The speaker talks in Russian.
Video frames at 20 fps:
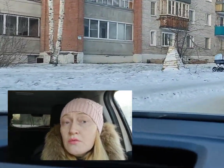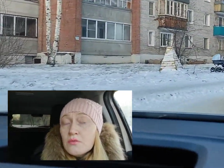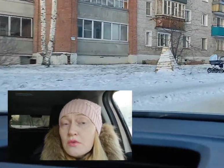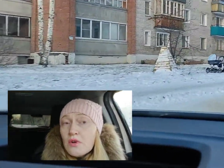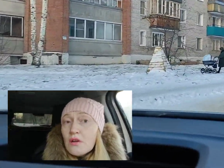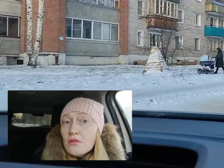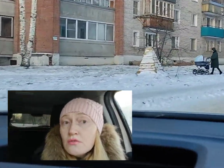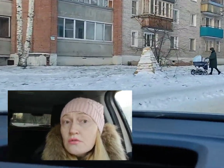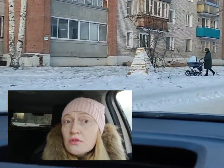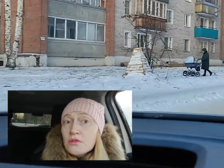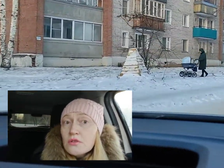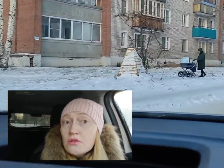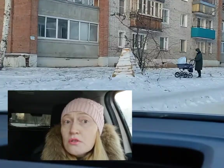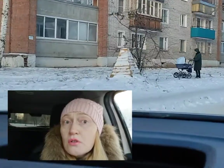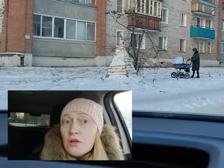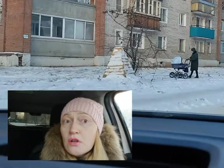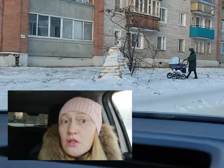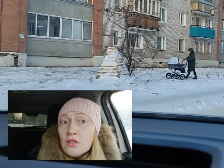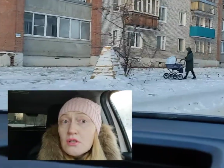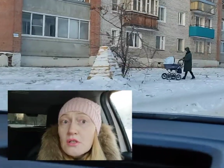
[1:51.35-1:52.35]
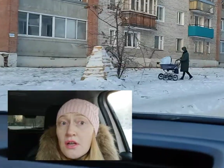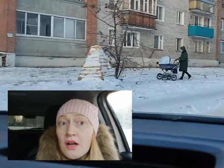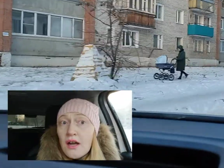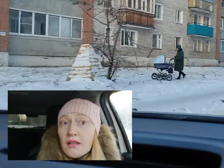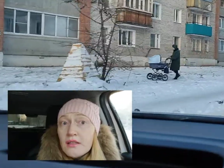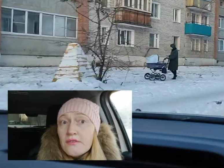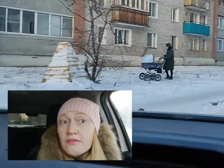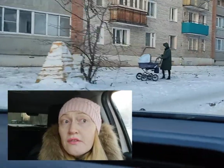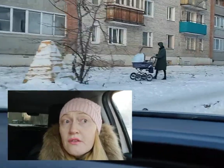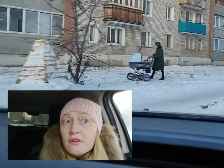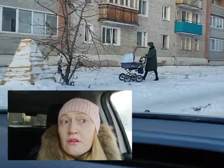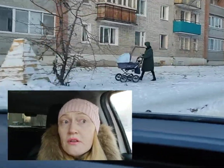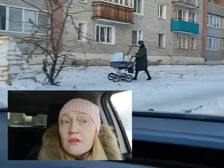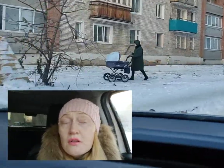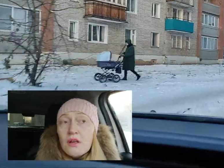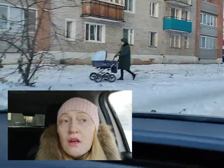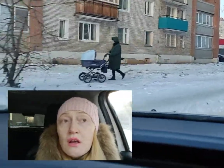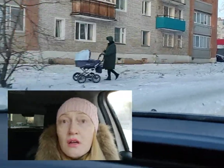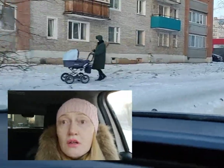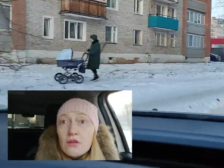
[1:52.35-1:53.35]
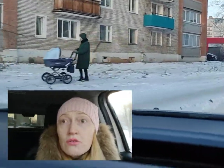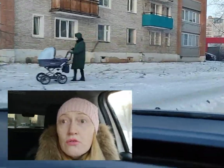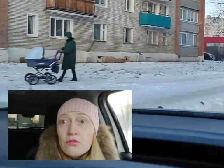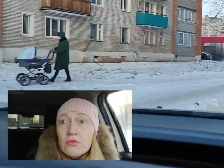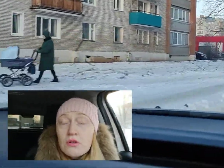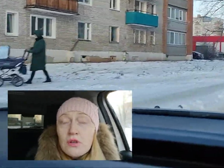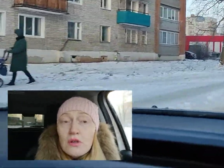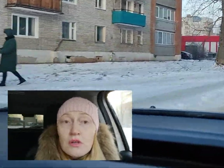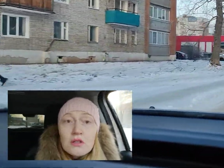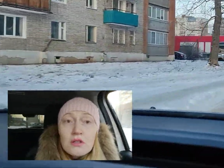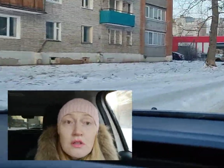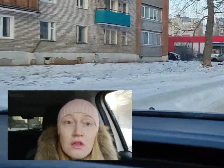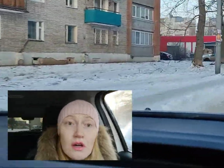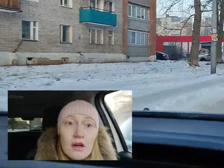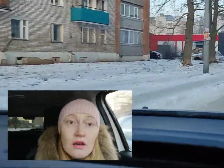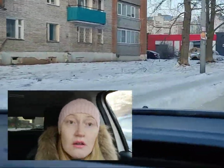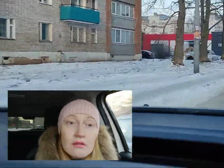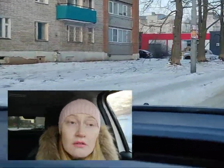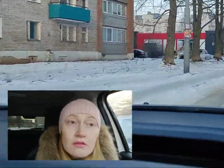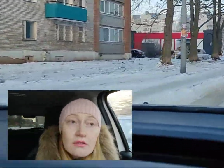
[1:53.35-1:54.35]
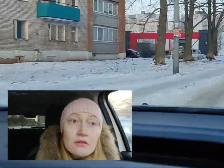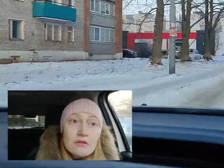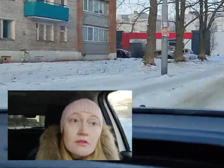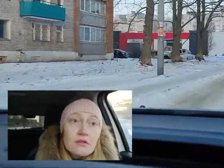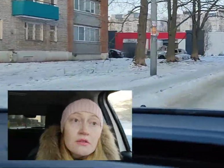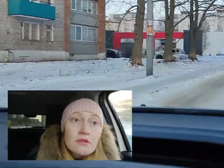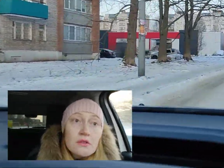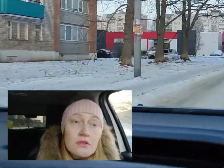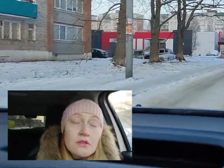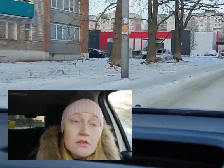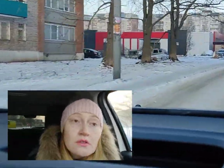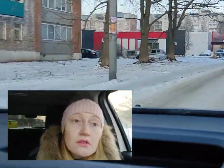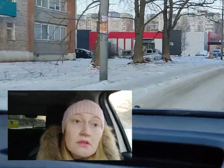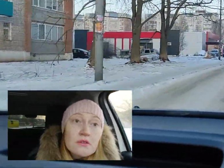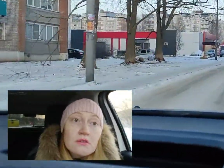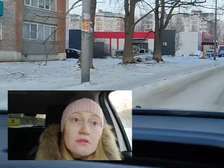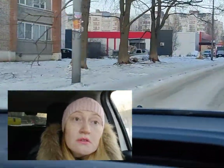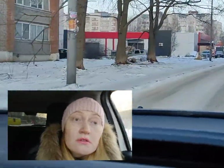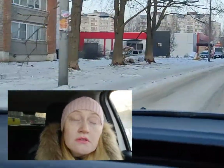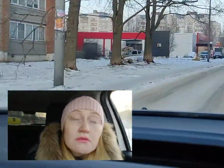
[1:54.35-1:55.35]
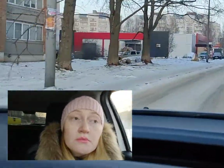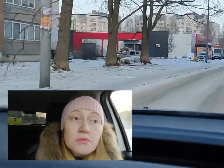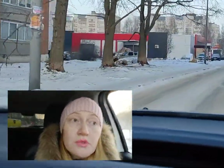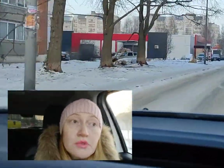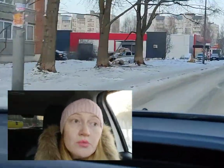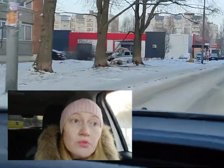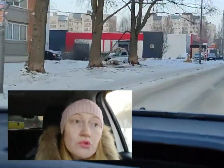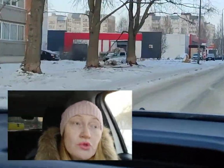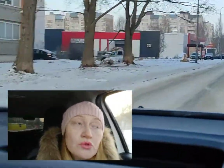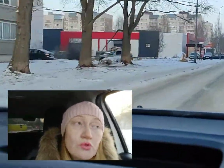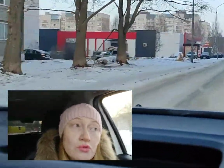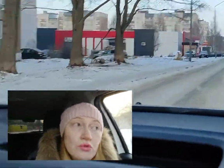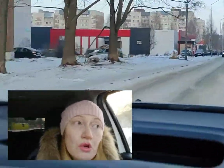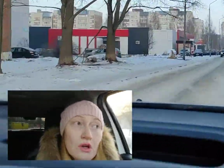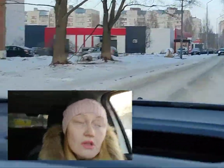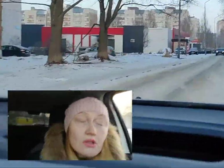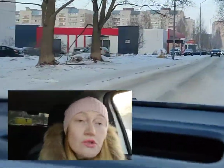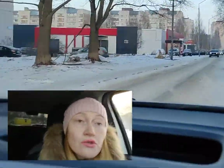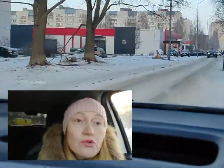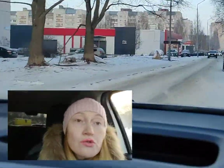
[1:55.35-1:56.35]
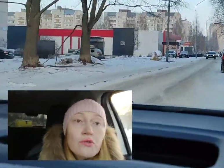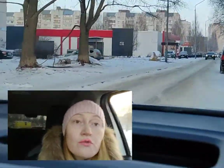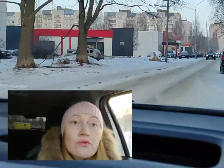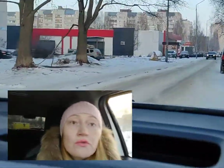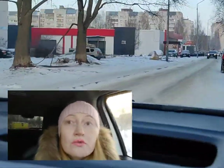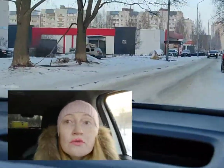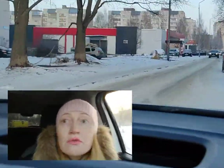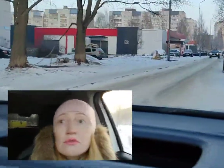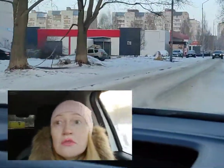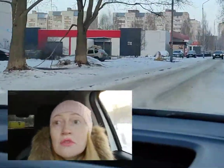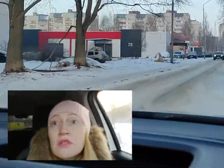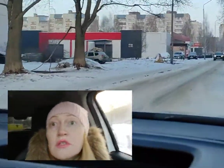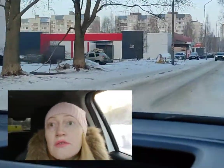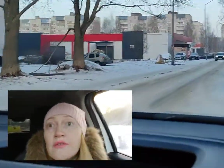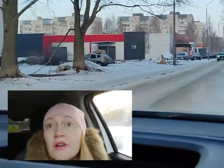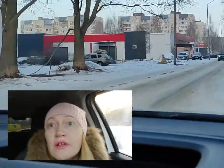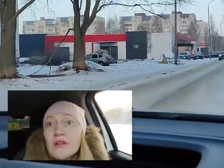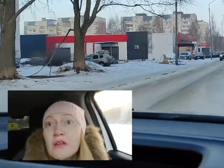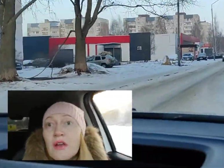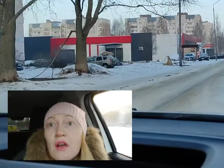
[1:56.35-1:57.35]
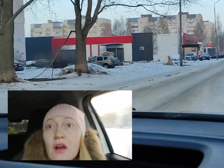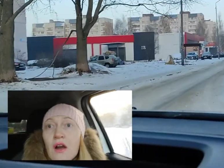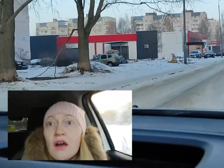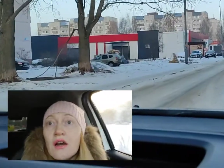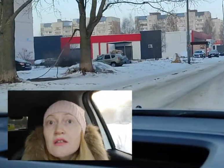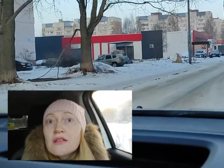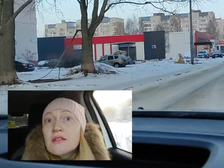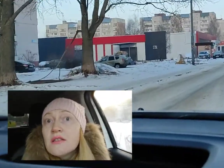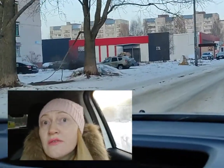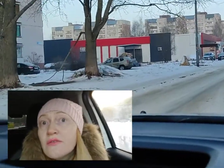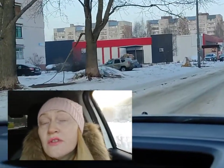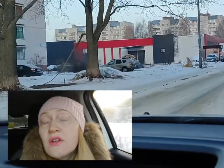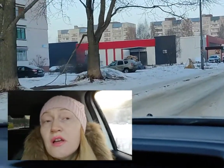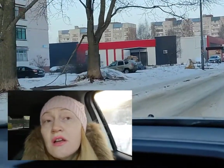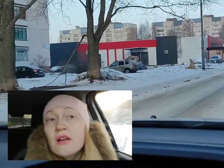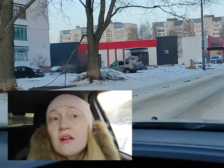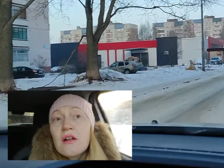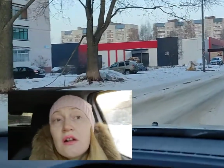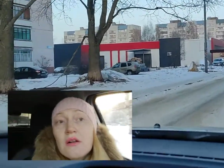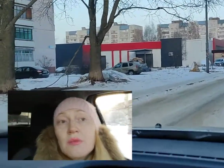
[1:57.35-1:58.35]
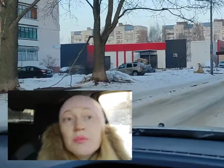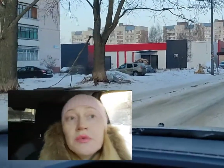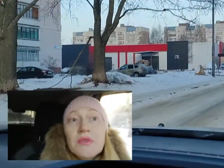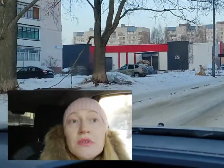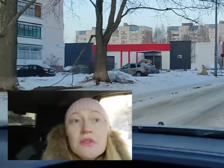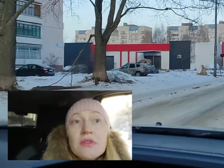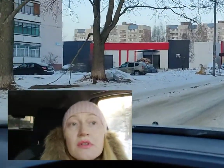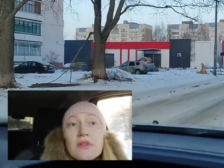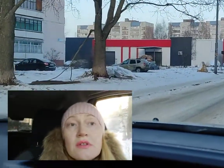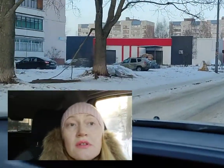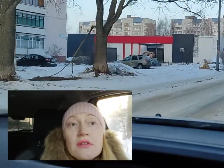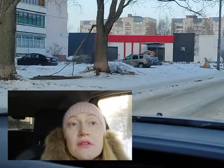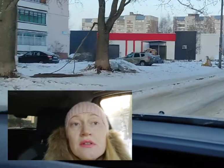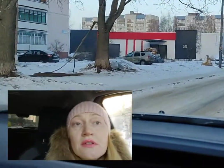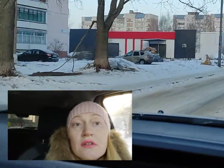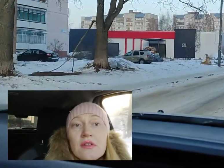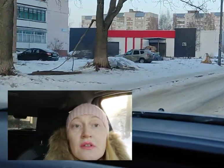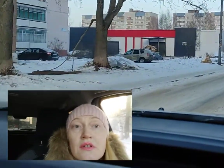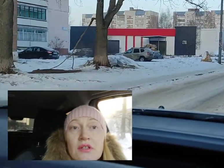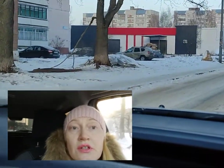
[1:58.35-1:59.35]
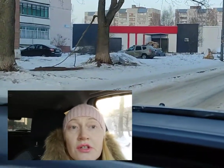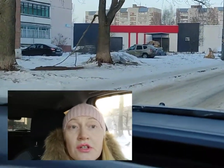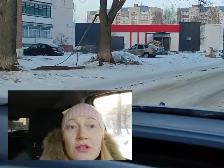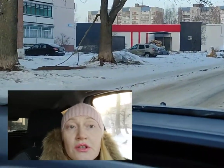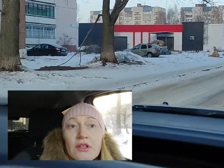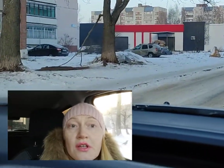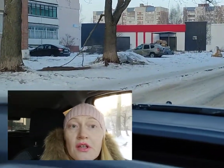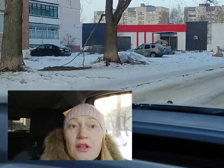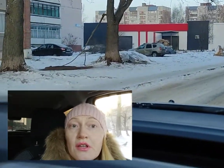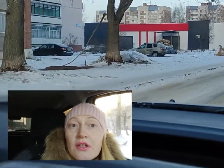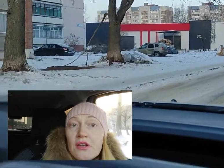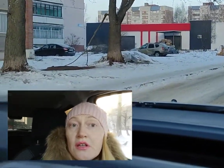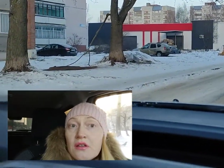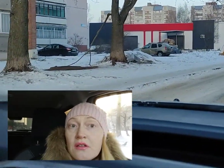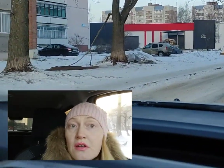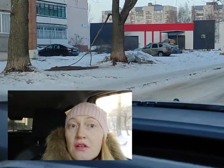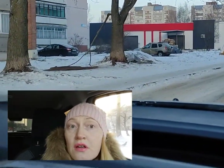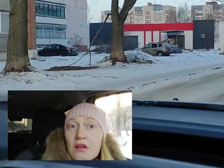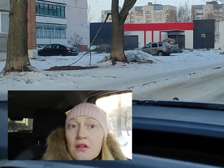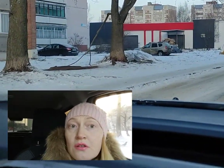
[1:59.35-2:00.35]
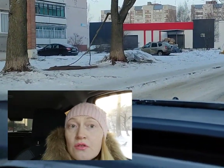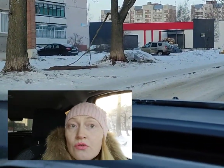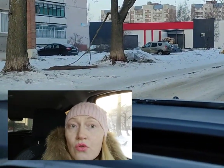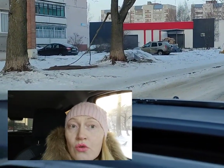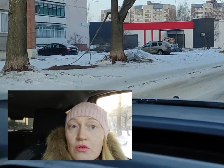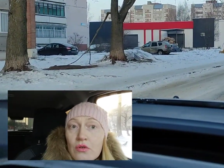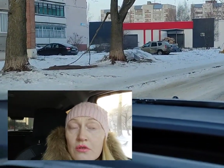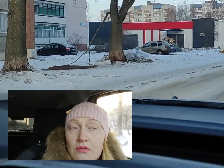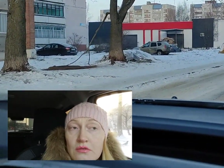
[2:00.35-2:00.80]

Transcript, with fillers: Как ну, он там? Городка, наверное, да? Район городка. наверное, да. Потому что, ну как еще его назвать? Основная, как бы, это... Критерий это городок.